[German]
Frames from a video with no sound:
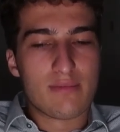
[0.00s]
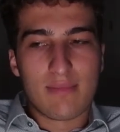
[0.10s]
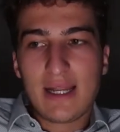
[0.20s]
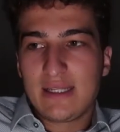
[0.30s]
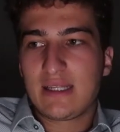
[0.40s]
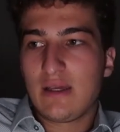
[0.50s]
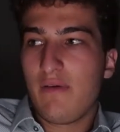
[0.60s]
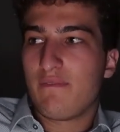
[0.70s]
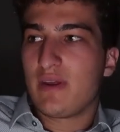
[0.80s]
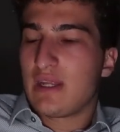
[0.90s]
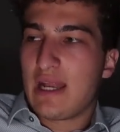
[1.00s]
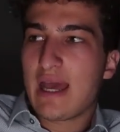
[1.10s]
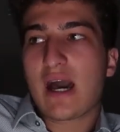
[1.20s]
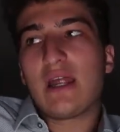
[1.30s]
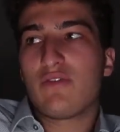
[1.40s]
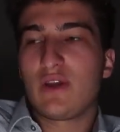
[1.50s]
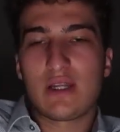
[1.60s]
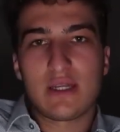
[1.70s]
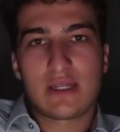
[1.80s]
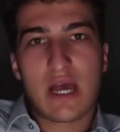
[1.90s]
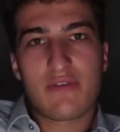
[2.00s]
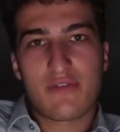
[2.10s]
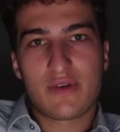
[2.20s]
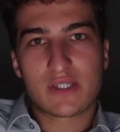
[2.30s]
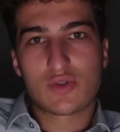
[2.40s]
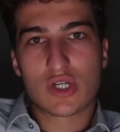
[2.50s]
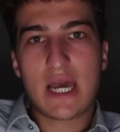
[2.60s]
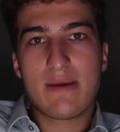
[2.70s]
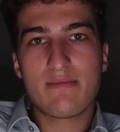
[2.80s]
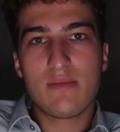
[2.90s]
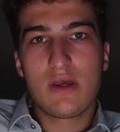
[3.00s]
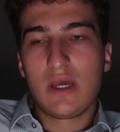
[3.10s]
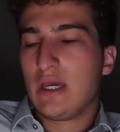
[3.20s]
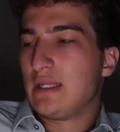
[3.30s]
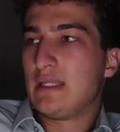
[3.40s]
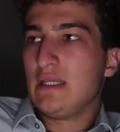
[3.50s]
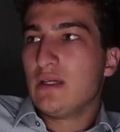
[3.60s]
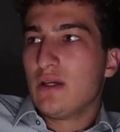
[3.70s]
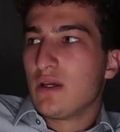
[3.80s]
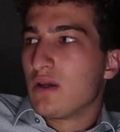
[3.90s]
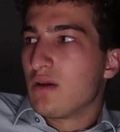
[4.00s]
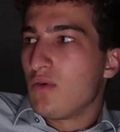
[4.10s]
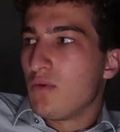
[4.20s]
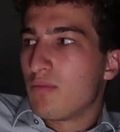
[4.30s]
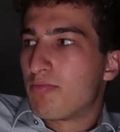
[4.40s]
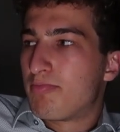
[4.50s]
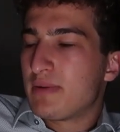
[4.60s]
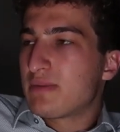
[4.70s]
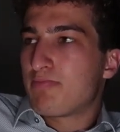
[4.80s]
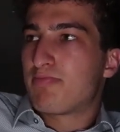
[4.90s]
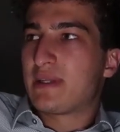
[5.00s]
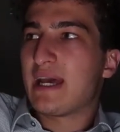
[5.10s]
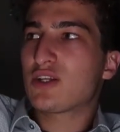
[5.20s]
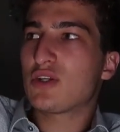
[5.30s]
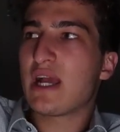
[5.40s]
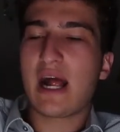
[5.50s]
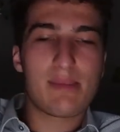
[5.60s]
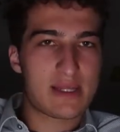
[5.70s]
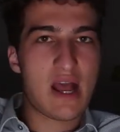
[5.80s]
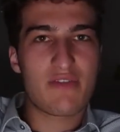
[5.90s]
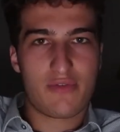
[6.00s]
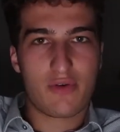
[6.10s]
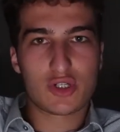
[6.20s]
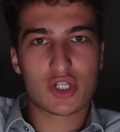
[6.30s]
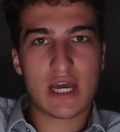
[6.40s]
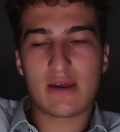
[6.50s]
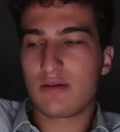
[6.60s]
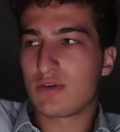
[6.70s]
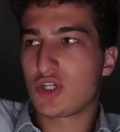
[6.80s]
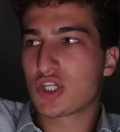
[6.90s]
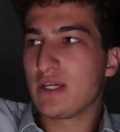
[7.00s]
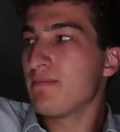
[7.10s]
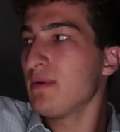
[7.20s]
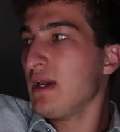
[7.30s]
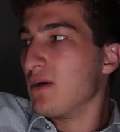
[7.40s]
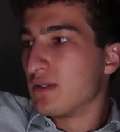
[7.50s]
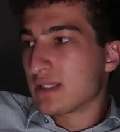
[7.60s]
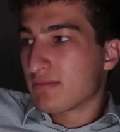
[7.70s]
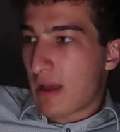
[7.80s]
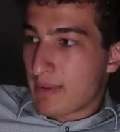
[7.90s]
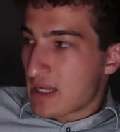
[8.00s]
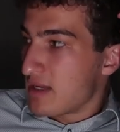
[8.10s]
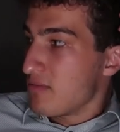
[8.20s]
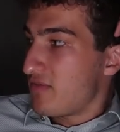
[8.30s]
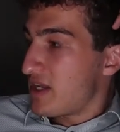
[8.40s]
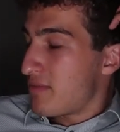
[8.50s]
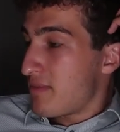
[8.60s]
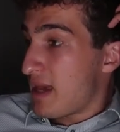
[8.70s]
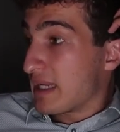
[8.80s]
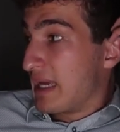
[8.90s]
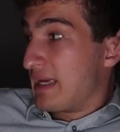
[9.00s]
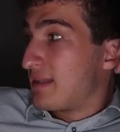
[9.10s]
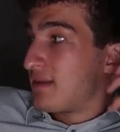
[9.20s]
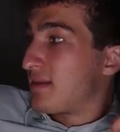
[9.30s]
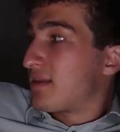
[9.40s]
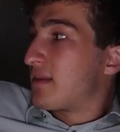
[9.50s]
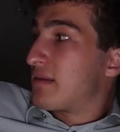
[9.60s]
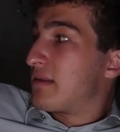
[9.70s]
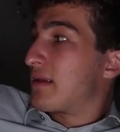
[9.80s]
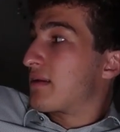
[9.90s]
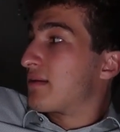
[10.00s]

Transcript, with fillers: Manche, wenn der Lehrer anfängt, an der Tafel was zu schreiben, die bis, der hat schon die halbe Tafel vorgeschrieben und das habe ich halt immer wieder gemerkt, da, da, da,